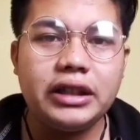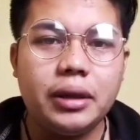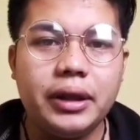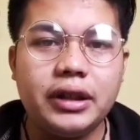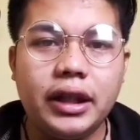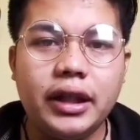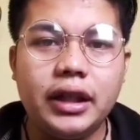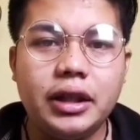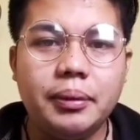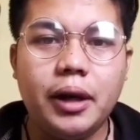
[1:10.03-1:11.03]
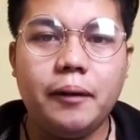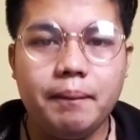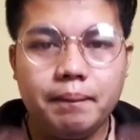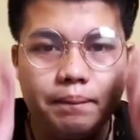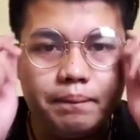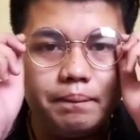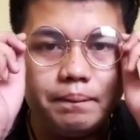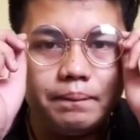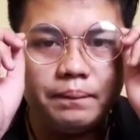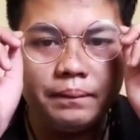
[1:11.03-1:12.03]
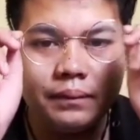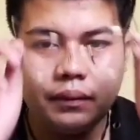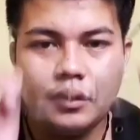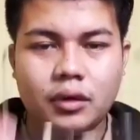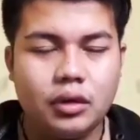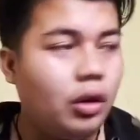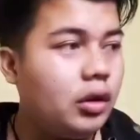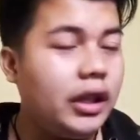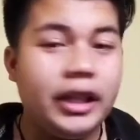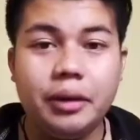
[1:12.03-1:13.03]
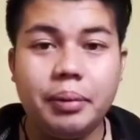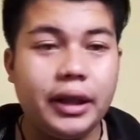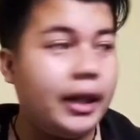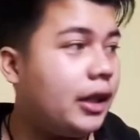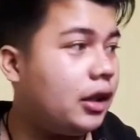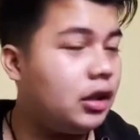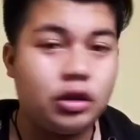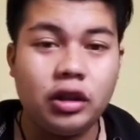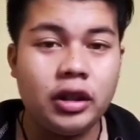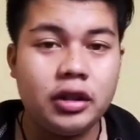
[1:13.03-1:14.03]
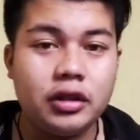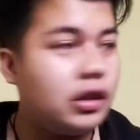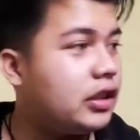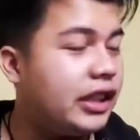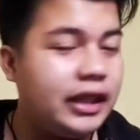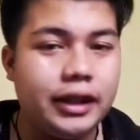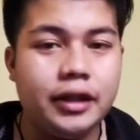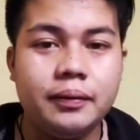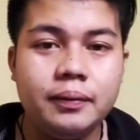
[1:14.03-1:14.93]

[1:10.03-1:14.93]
kacamata diganti bang? Tolong diedit pakai sound sedih ya,